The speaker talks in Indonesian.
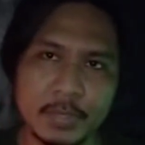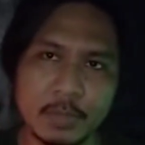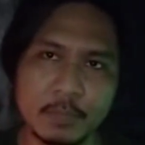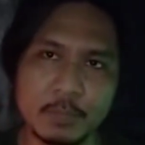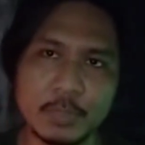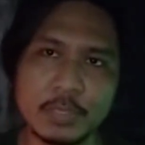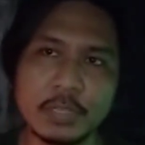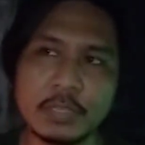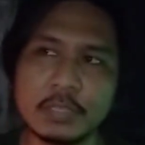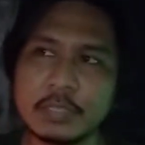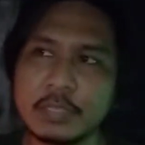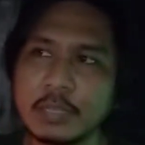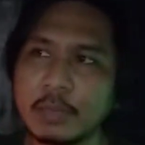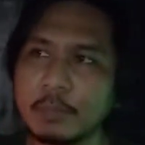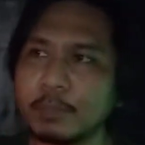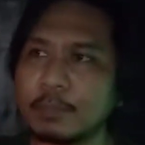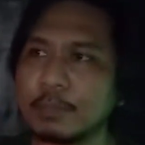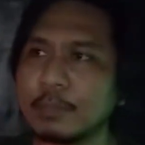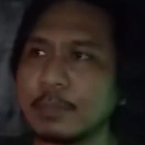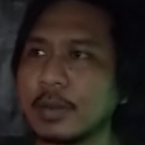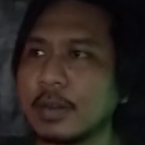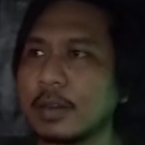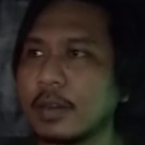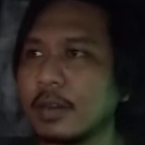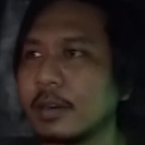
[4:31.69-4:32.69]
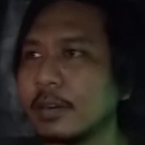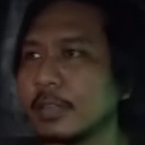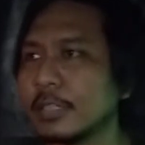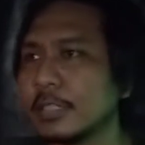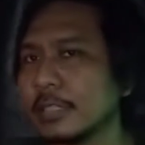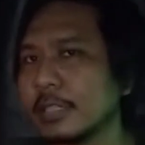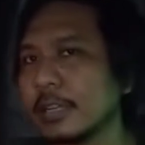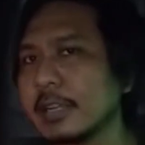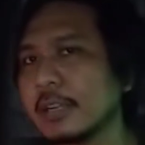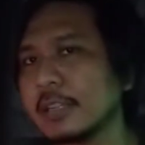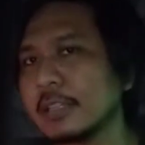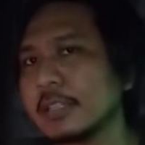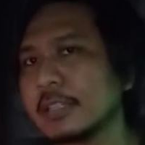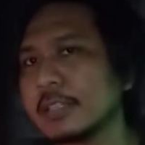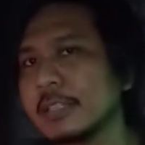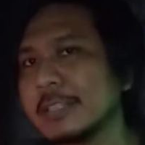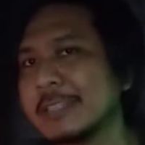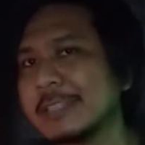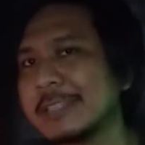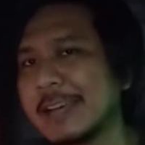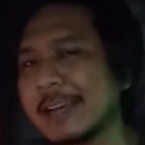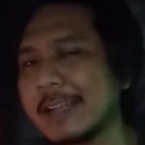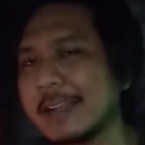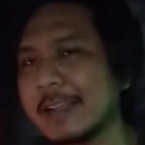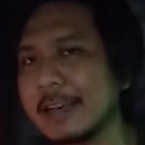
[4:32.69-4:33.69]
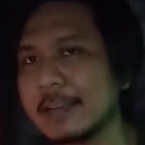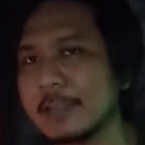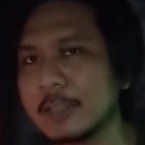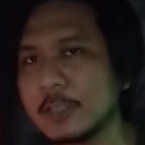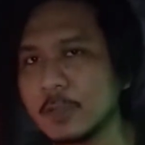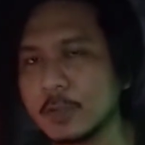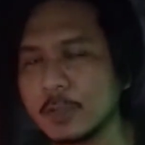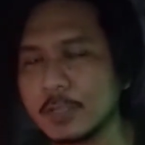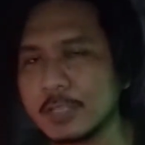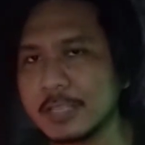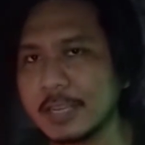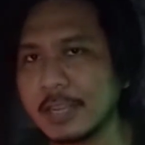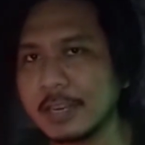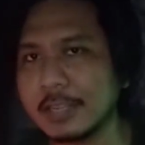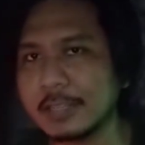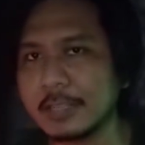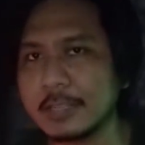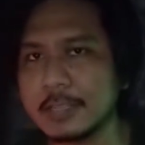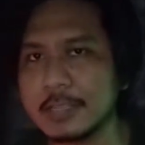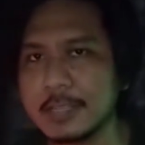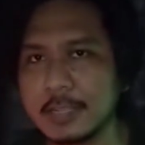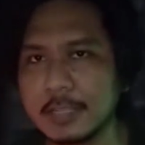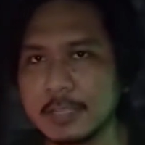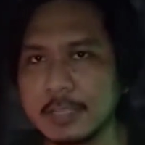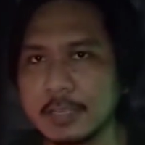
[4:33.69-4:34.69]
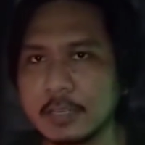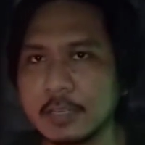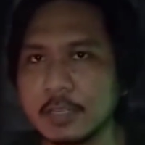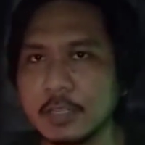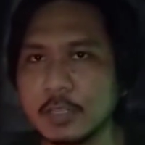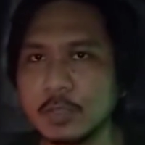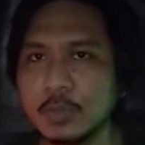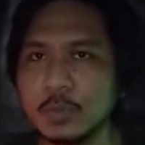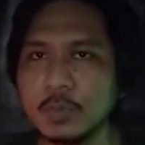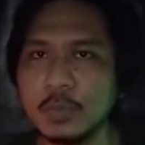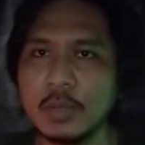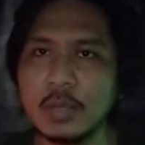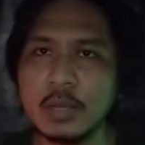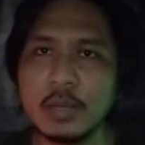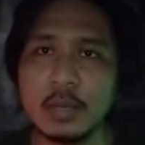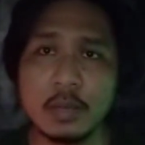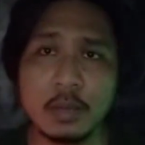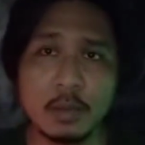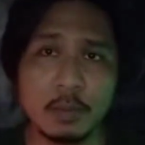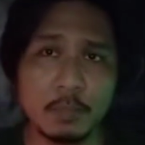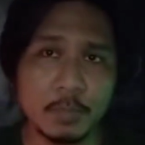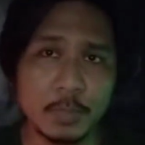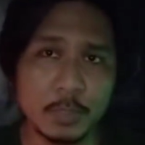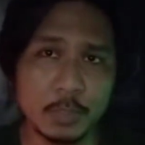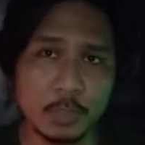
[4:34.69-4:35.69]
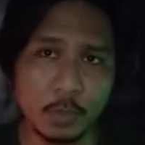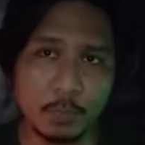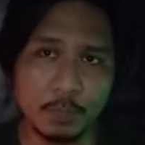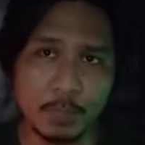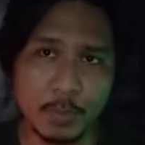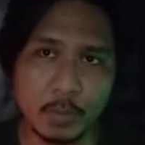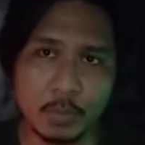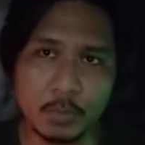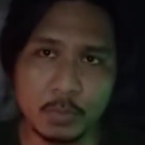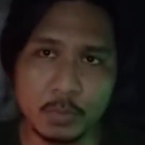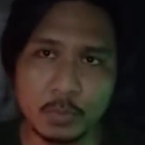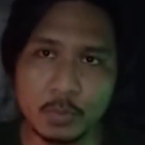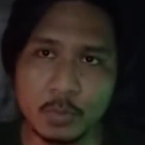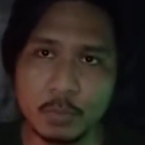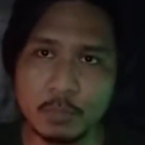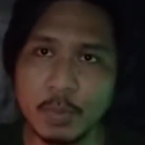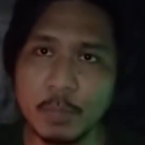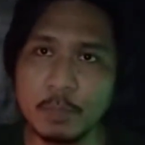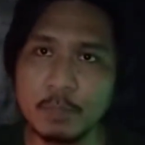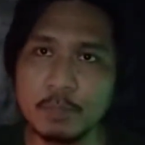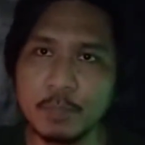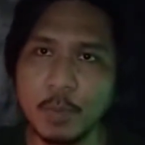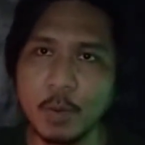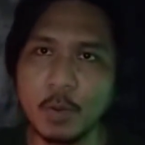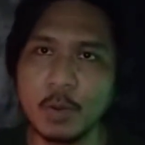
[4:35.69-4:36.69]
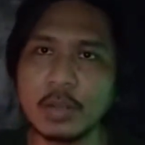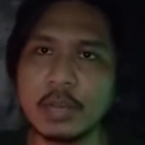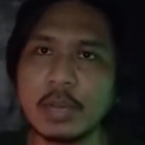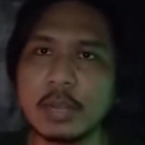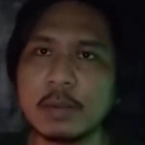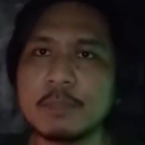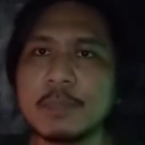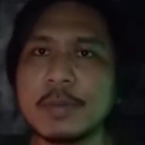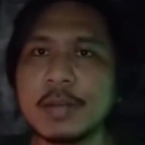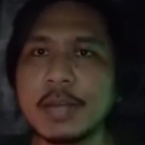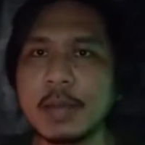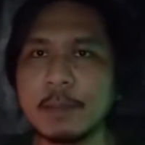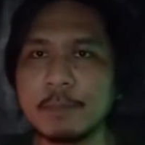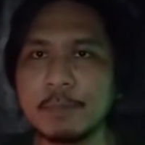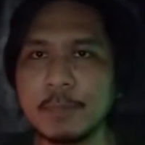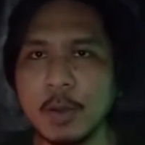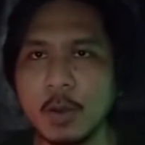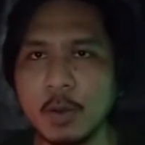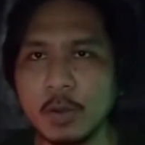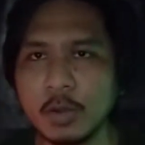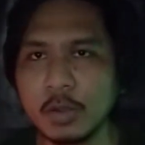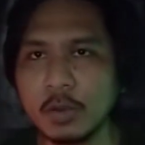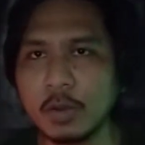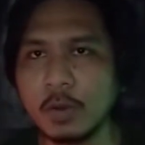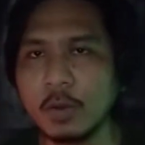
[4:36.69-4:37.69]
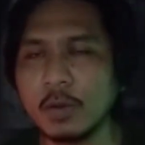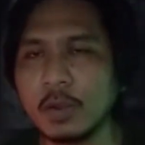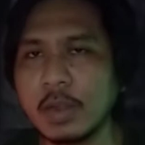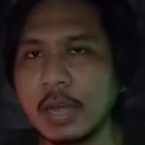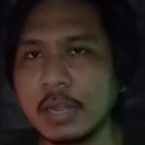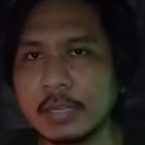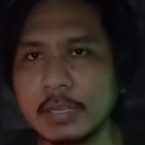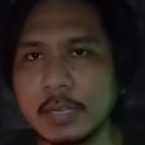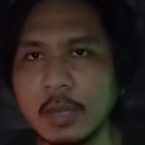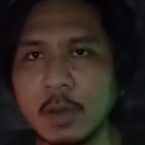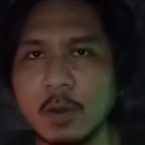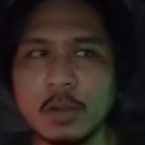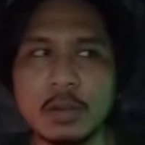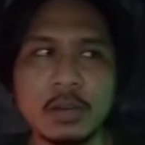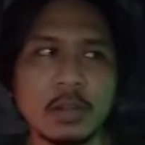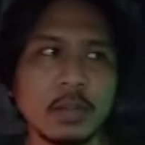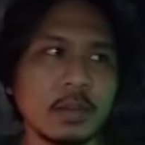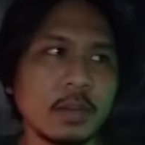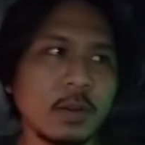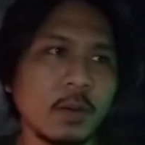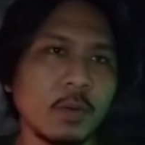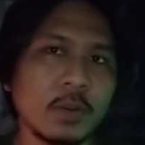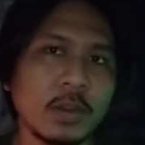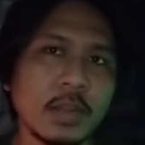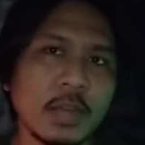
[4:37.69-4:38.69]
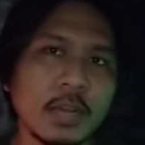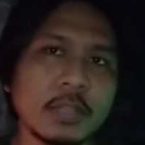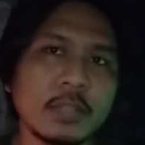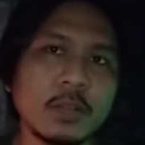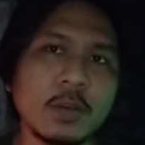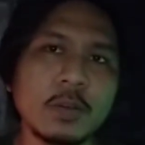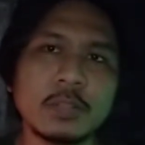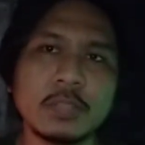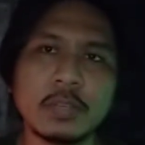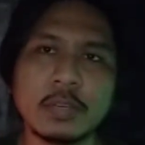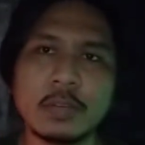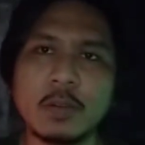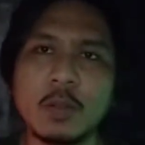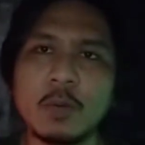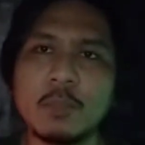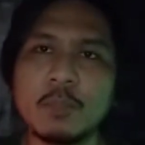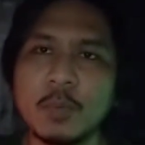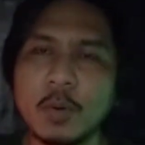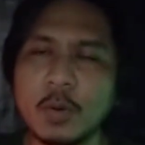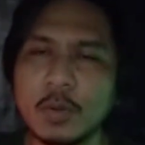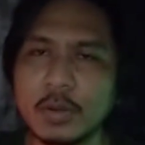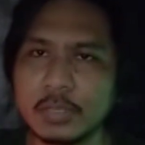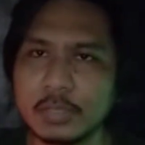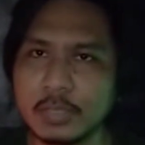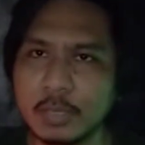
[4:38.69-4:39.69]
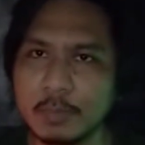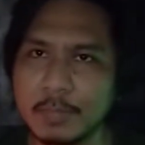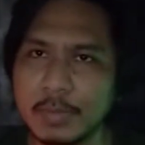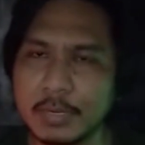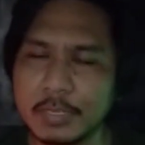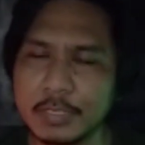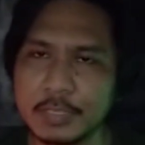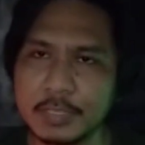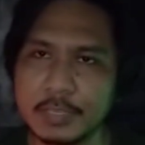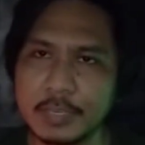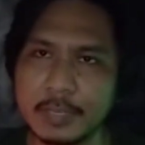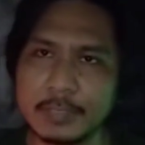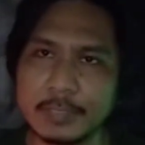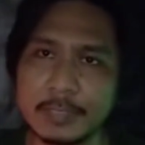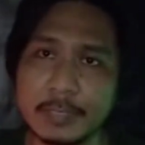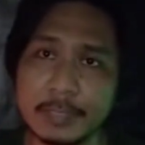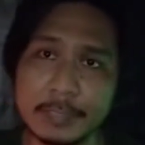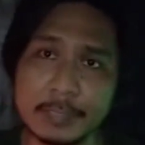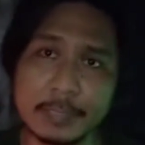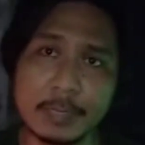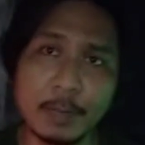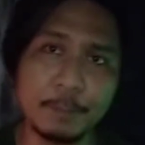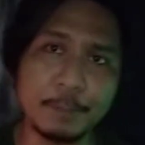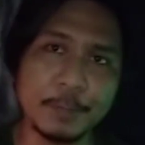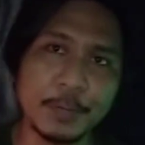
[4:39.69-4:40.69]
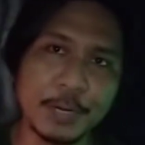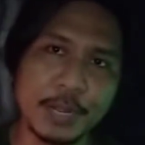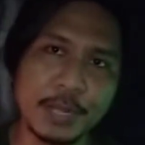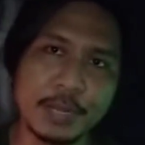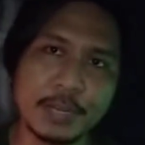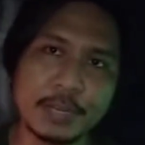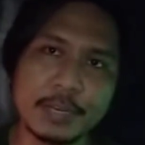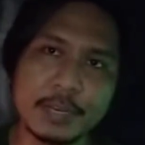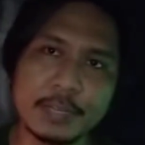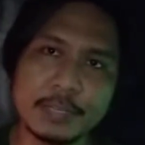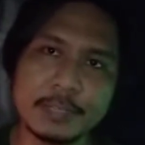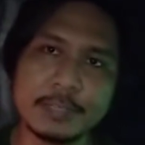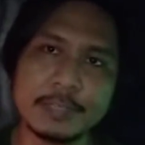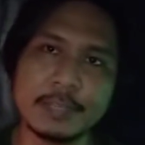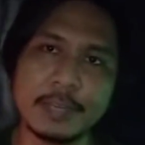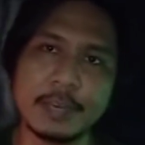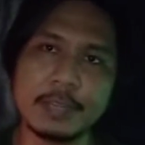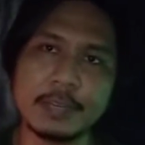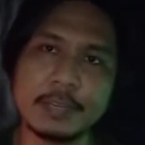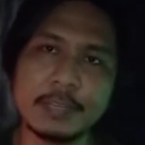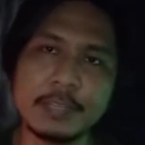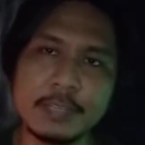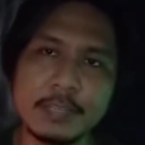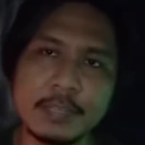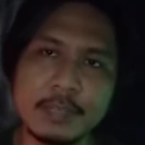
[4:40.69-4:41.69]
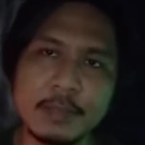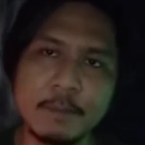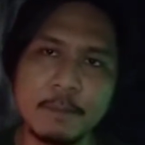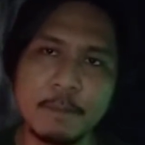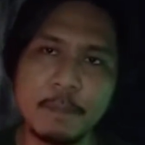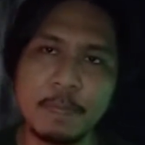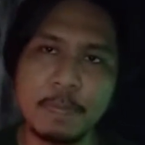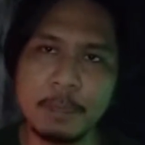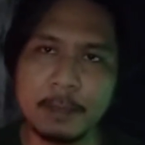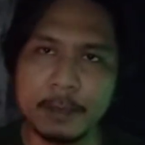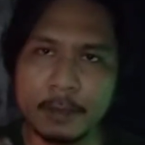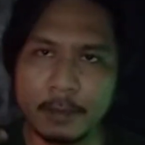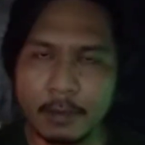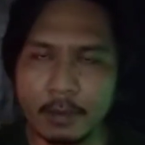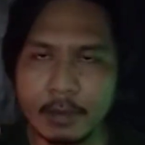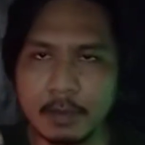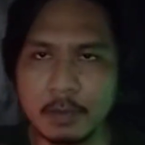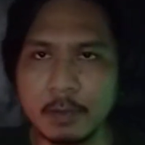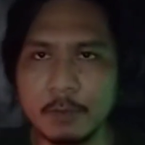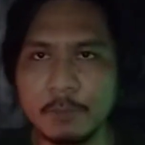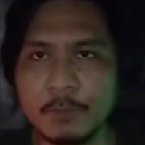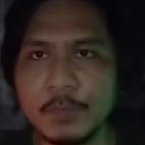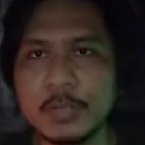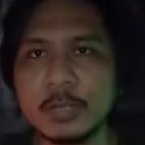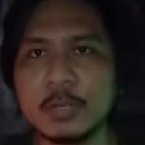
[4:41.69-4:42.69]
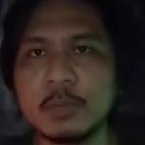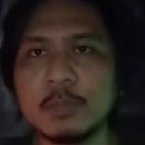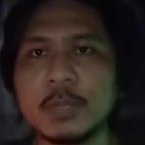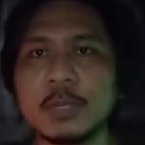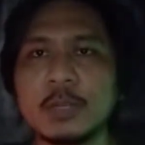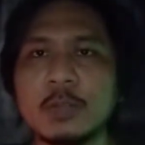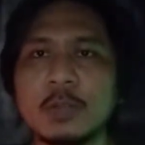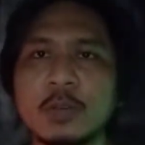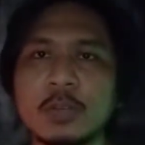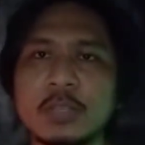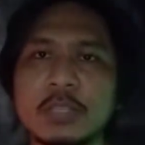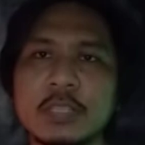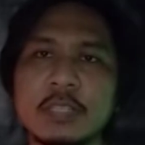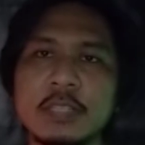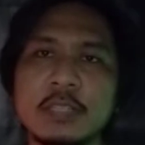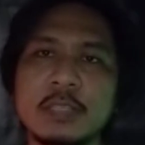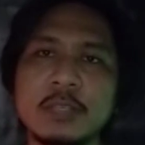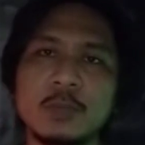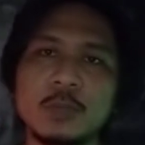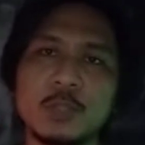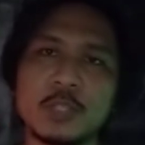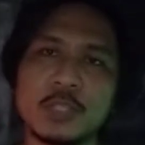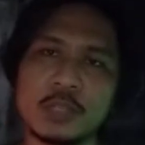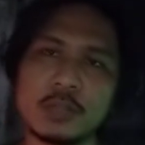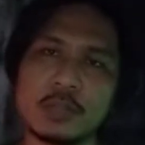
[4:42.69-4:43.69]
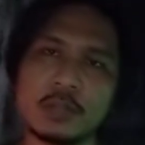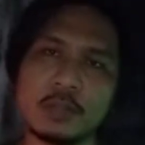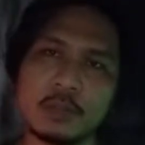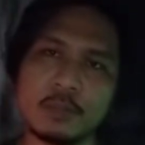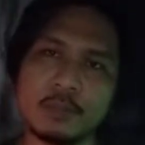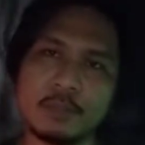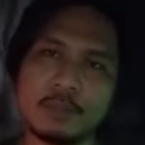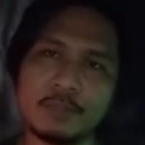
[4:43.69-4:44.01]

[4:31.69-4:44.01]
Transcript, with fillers: kemudian dia uh, secara tidak langsung, secara tak sadar itu mencoba untuk membongkar mengapa orang ada orang-orang atau ada kelompok orang termarginal dan dia berangkat dari uh, fenomenologi Husserl